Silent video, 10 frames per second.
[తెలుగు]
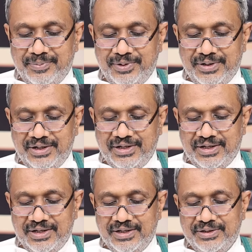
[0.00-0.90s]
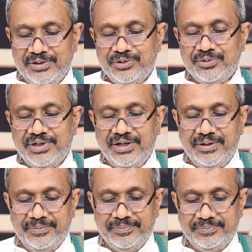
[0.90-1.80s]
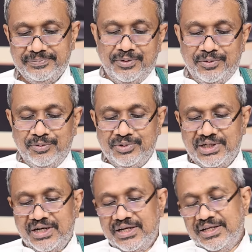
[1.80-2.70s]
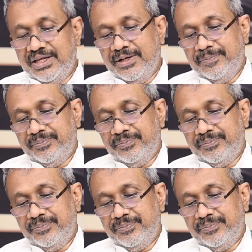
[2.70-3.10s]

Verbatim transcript: మీరు గనక తీసుకుంటే రూమ్స్ అన్నారు కదా